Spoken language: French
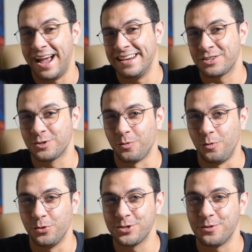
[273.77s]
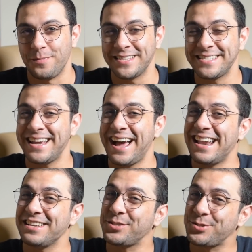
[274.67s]
Allez, je te propose de passer à
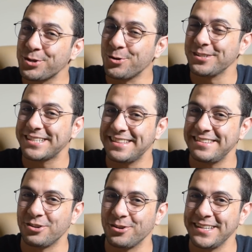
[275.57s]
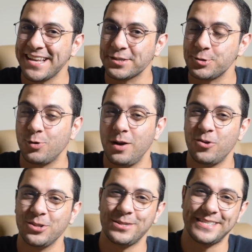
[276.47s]
la seconde catégorie d'actions à
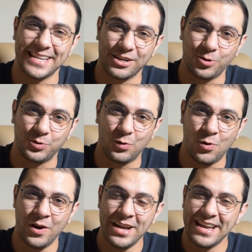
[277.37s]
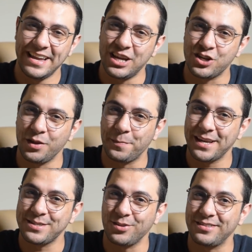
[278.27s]
moins de 50 euros et je vais te
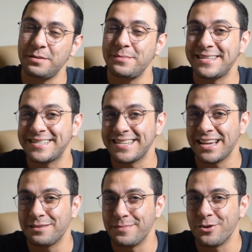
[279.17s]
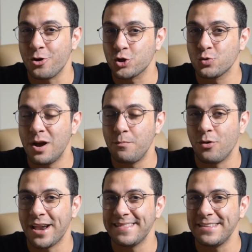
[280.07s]
présenter mes 5 meilleurs choix
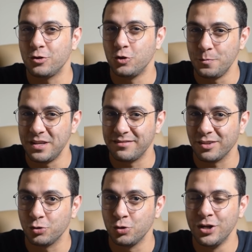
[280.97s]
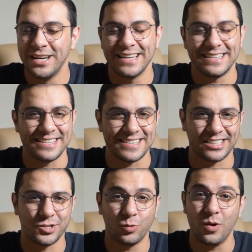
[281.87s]
pour l'année 2022 des
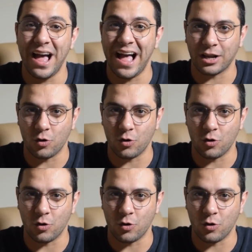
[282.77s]
actions à